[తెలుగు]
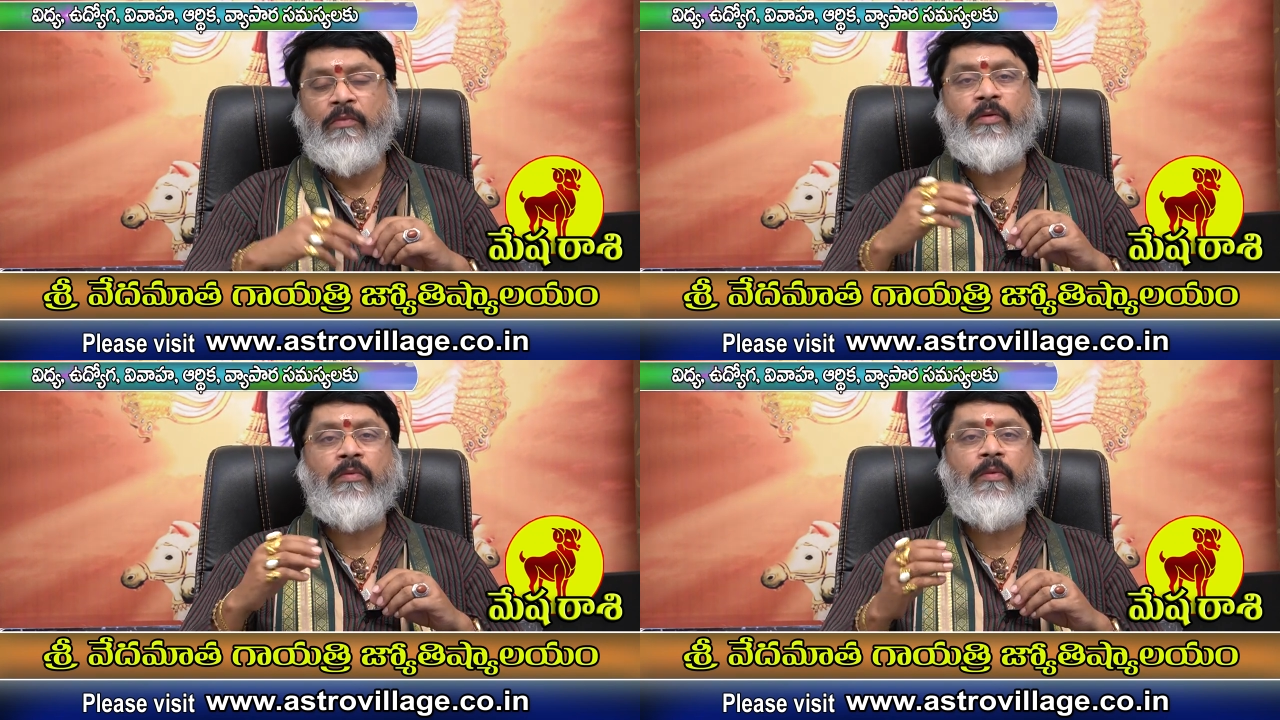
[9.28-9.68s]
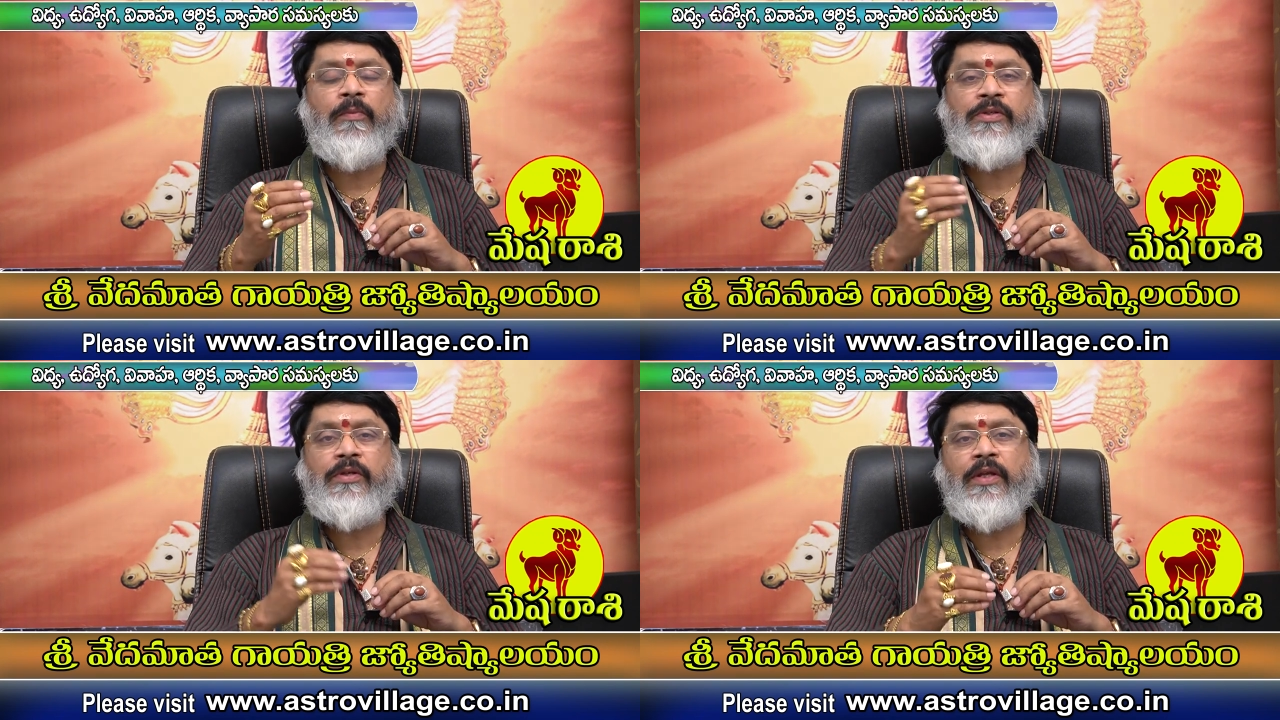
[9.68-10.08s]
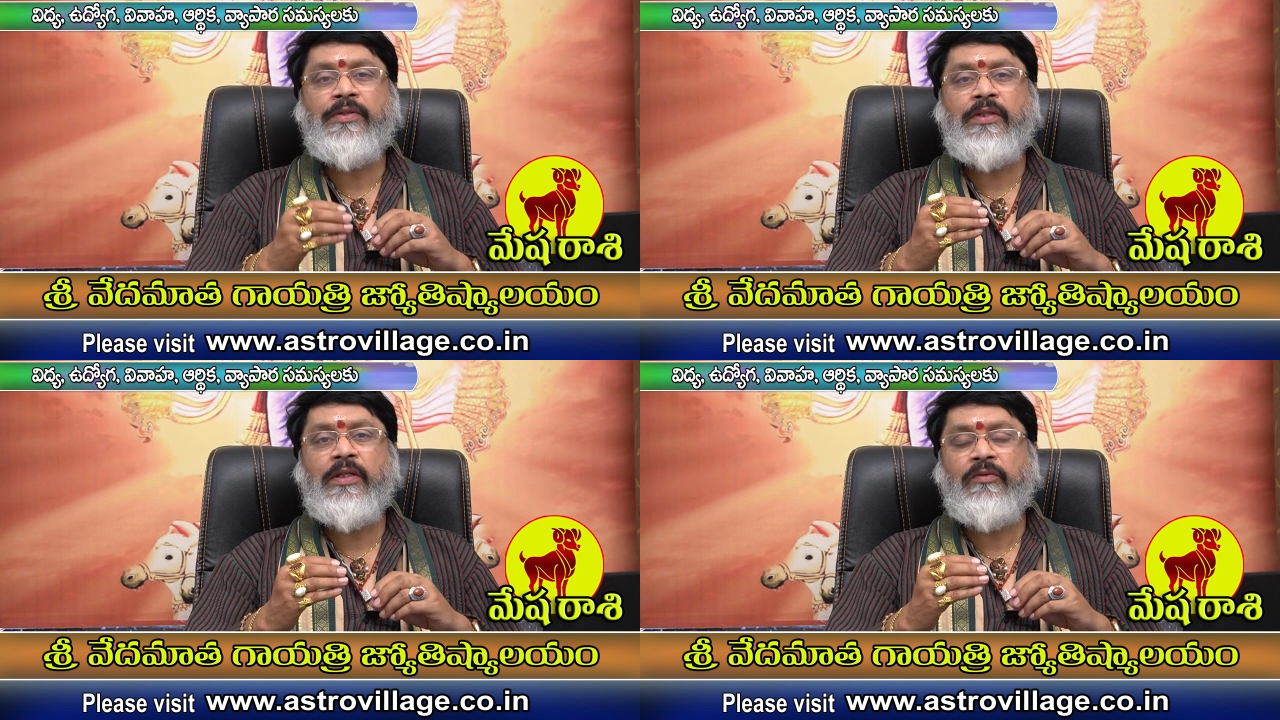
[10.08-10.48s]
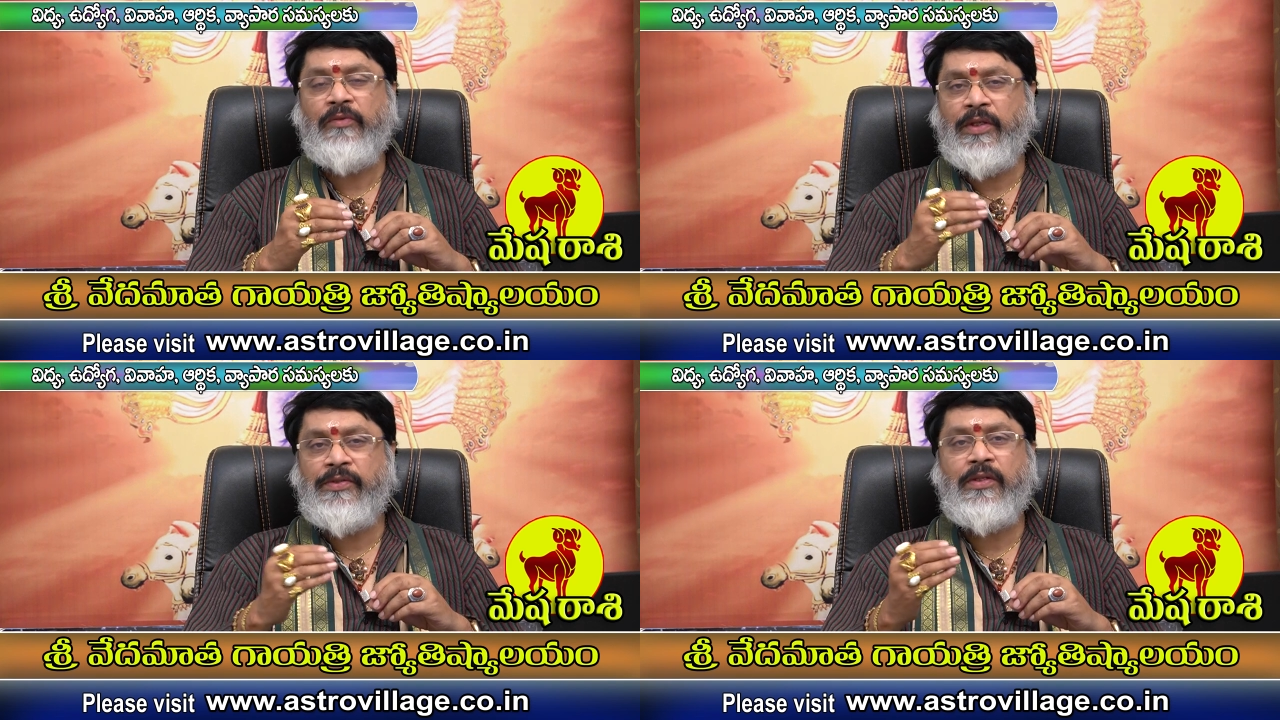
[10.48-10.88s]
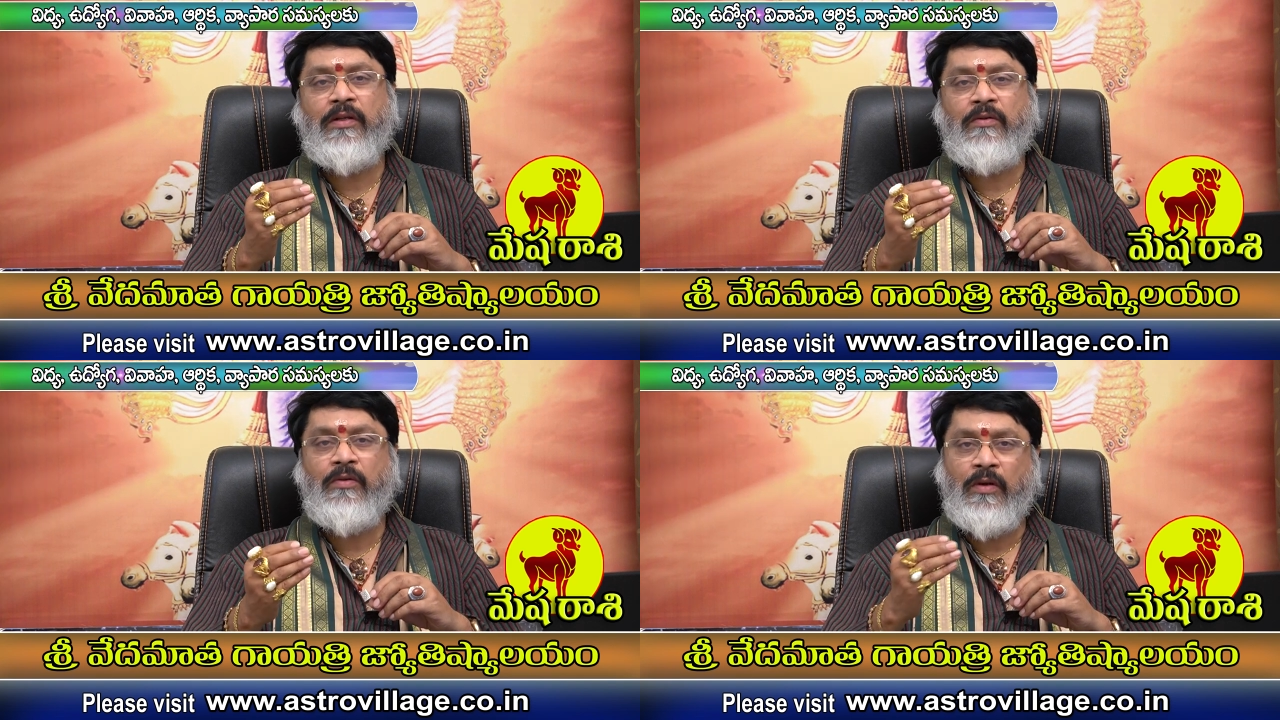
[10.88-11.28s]
మొట్టమొదటి మేషరాశికి ద్వితీయ
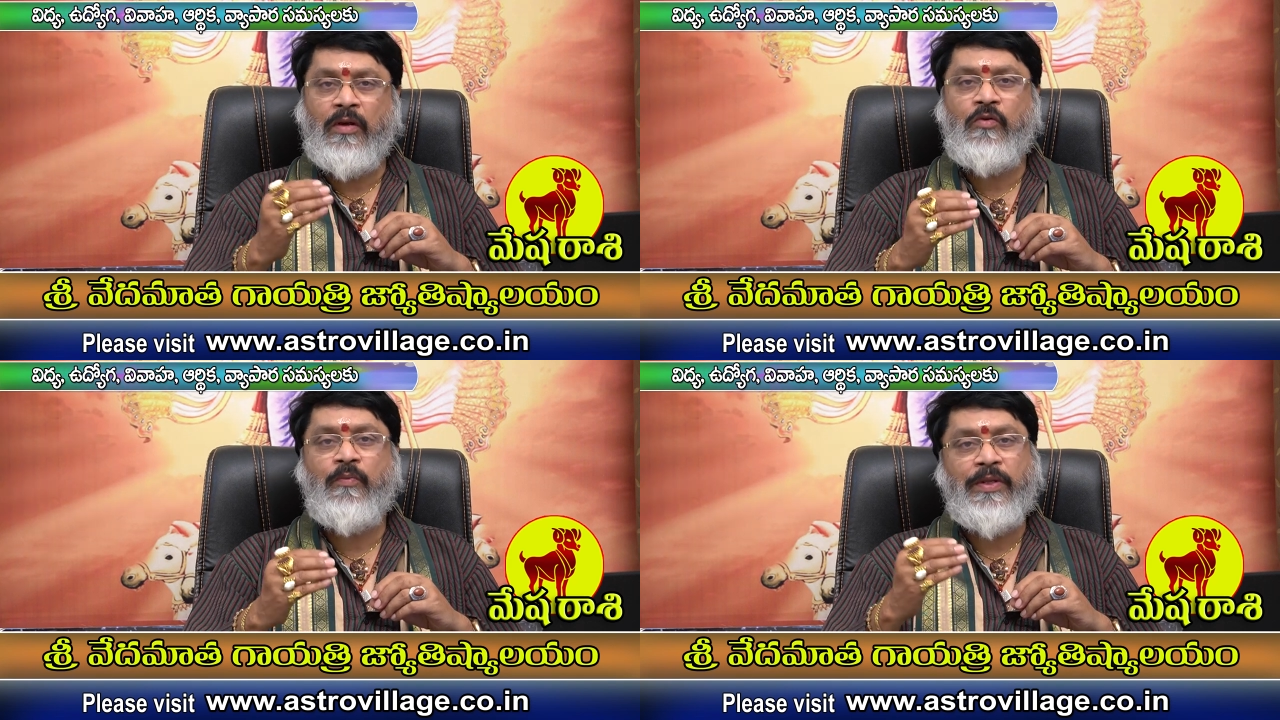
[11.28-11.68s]
స్థానంలో రాహు